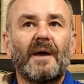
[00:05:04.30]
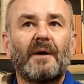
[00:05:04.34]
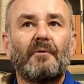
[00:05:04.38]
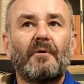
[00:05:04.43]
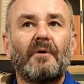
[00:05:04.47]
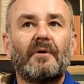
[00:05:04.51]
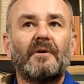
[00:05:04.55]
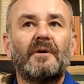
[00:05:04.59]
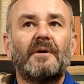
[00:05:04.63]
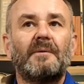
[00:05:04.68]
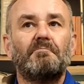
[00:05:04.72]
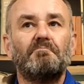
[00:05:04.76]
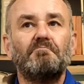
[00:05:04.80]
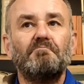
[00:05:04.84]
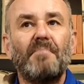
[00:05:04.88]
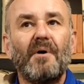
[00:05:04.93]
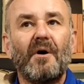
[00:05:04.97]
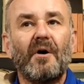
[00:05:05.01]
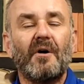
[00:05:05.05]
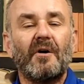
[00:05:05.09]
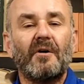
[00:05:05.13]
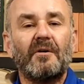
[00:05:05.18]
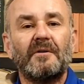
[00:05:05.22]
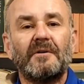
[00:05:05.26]
miało,
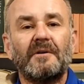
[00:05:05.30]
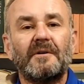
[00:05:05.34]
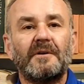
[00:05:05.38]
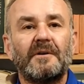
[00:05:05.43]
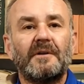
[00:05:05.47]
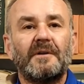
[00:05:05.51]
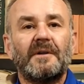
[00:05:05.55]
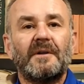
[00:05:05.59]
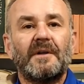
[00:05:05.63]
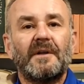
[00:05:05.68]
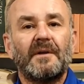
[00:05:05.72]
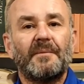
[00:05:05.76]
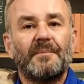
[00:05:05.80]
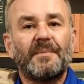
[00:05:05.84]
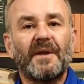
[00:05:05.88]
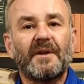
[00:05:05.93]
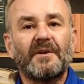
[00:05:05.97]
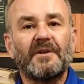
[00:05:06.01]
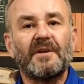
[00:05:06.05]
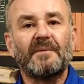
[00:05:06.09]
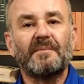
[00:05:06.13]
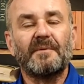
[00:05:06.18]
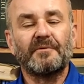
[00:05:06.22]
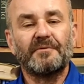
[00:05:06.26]
bo
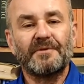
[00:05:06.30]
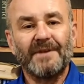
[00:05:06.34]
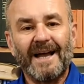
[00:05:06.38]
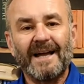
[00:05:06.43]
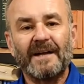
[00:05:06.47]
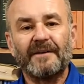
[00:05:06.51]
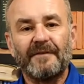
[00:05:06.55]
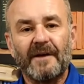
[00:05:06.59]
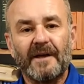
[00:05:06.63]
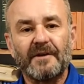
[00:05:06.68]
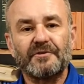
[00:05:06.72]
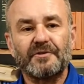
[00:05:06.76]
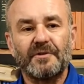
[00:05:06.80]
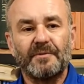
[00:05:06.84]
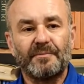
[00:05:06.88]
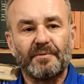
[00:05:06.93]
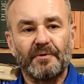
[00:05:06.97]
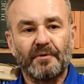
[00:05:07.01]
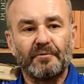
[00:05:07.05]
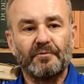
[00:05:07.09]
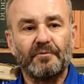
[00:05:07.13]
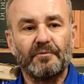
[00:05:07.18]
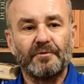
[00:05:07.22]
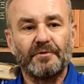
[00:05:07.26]
piernik był tak ważnym
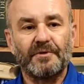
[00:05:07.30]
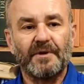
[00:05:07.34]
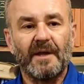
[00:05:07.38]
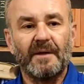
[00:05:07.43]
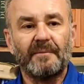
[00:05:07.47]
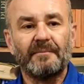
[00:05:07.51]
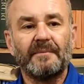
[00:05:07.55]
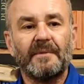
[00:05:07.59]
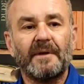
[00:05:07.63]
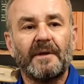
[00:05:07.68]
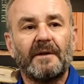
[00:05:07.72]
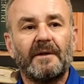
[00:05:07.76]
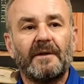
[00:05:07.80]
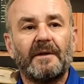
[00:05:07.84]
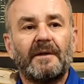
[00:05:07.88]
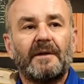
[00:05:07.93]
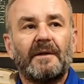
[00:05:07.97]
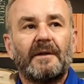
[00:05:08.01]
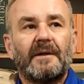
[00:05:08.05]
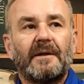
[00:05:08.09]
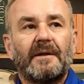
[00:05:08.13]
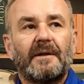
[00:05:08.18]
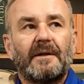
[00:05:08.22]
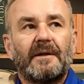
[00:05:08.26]
produktem
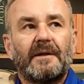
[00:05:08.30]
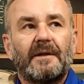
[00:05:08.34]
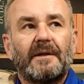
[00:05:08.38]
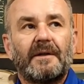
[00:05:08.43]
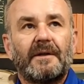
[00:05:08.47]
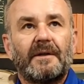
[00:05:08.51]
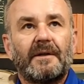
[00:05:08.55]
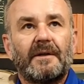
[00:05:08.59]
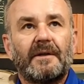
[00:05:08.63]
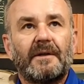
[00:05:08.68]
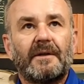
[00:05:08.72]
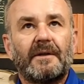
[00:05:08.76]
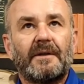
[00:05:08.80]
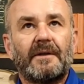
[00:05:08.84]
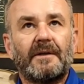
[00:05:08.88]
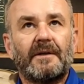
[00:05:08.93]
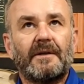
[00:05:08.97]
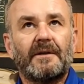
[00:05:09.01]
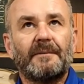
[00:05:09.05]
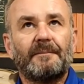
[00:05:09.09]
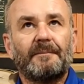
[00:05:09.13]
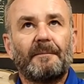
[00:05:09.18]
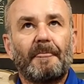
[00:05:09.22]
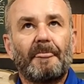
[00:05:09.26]

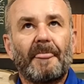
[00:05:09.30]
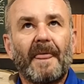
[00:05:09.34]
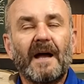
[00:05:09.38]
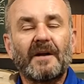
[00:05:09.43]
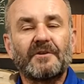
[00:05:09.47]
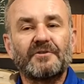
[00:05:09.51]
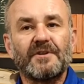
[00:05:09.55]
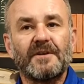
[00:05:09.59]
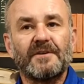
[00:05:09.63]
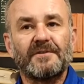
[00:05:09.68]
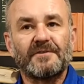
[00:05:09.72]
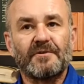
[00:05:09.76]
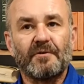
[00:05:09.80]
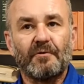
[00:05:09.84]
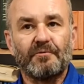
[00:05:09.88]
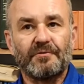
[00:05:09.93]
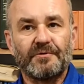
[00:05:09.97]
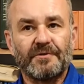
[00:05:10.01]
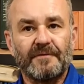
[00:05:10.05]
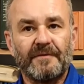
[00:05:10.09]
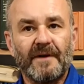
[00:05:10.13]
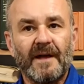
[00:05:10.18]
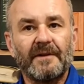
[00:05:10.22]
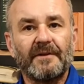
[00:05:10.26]
i tak często
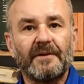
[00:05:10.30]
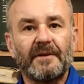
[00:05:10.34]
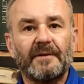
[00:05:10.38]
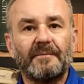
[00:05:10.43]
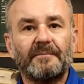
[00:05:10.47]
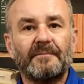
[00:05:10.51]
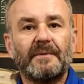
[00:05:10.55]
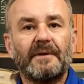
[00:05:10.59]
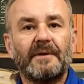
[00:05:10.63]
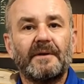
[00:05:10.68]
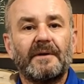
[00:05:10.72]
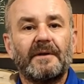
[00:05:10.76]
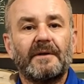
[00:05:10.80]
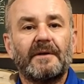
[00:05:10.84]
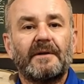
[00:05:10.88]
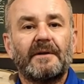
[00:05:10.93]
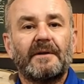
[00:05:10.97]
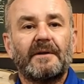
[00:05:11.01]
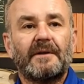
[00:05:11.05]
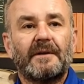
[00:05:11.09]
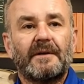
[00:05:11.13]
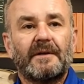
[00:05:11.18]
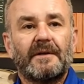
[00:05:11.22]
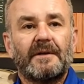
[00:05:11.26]
używanym,
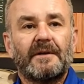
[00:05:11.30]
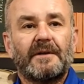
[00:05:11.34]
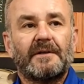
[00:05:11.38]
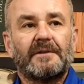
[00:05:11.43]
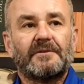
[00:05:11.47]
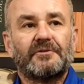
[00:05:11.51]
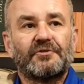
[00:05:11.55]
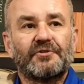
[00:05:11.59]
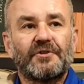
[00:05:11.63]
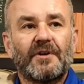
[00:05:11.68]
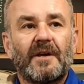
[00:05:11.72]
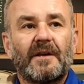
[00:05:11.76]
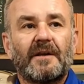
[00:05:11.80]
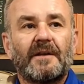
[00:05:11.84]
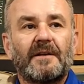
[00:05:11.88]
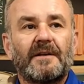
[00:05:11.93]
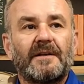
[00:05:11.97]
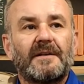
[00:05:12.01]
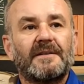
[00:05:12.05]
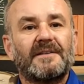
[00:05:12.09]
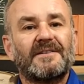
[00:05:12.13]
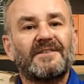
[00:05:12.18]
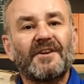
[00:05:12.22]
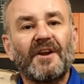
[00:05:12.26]
że
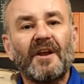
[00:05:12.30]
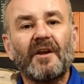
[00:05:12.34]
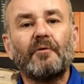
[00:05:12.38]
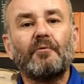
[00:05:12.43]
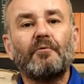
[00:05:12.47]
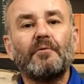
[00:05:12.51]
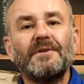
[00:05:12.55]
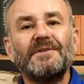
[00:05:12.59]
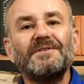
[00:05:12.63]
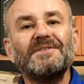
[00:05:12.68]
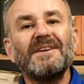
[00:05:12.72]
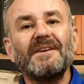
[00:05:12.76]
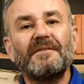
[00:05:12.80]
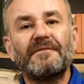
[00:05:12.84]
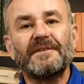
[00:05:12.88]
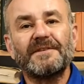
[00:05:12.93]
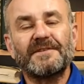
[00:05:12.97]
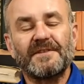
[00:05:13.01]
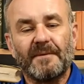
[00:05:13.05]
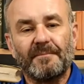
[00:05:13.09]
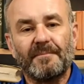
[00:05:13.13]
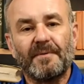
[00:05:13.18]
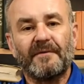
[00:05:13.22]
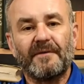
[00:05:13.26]
z reguły nie
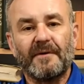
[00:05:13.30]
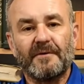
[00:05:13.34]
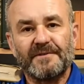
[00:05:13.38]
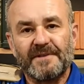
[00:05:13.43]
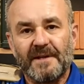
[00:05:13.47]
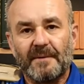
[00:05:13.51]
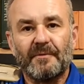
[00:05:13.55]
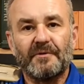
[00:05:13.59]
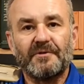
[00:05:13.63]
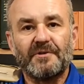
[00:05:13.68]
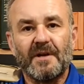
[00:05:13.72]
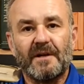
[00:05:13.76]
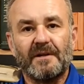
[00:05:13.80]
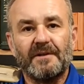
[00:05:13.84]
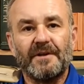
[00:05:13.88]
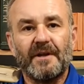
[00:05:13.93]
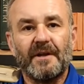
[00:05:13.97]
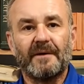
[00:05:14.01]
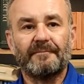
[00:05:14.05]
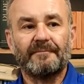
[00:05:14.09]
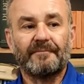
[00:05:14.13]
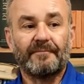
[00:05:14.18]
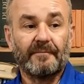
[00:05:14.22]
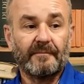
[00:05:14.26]
występował samodzielnie.